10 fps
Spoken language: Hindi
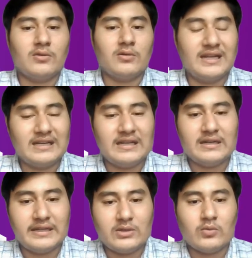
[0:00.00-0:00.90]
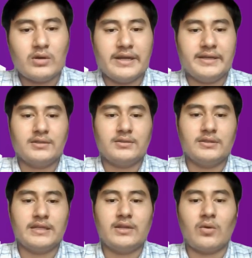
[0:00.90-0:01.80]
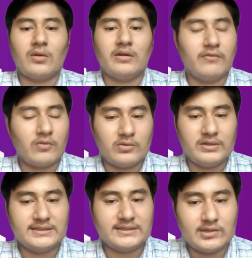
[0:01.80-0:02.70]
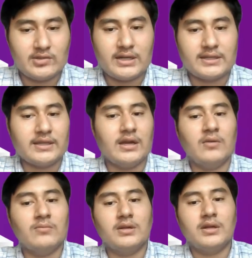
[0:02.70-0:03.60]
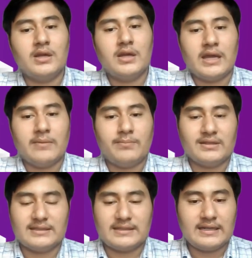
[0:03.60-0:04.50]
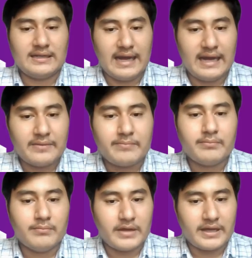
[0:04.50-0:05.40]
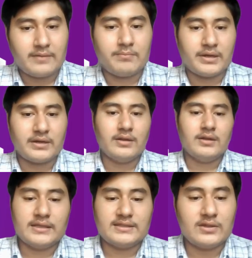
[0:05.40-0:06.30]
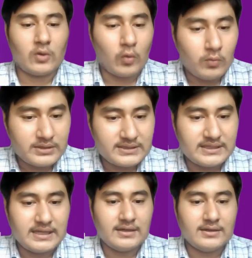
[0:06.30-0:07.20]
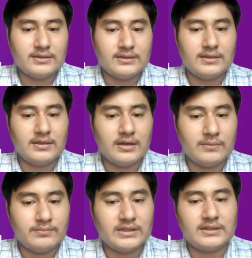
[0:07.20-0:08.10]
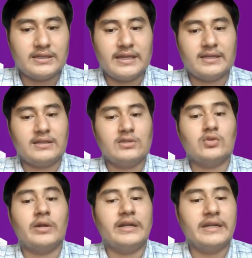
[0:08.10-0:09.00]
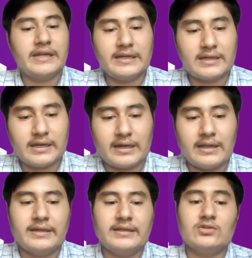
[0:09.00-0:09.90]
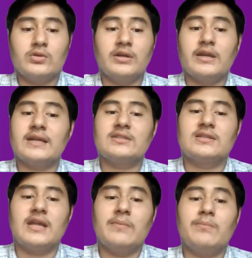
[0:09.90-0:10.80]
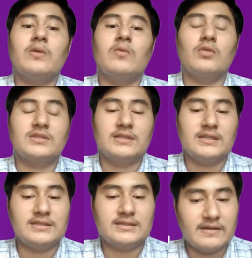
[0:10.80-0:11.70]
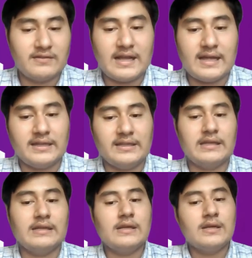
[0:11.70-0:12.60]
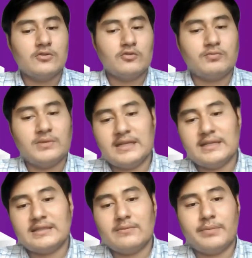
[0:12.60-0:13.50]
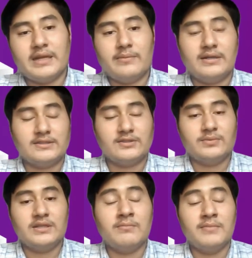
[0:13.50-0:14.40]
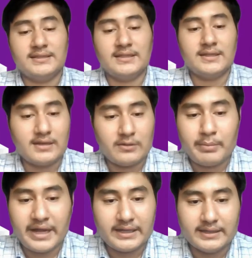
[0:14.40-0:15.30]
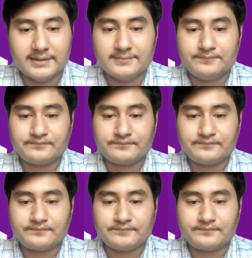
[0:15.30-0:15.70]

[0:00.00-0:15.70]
uh, तो डिक्लेयर नहीं हुआ है ये रोकली फोटोनिक्स के द्वारा कि हम एप्पल के साथ टाइप में हैं पर ऐसे रूमर से अब तक के कि जो इंडिकेट कर रहे हैं कि जो नेक्स्ट एप्पल वॉच सीरीज़ सेवन आ रही है उसमें ये सब पैरामीटर्स भी हम मेज़र कर पाएंगे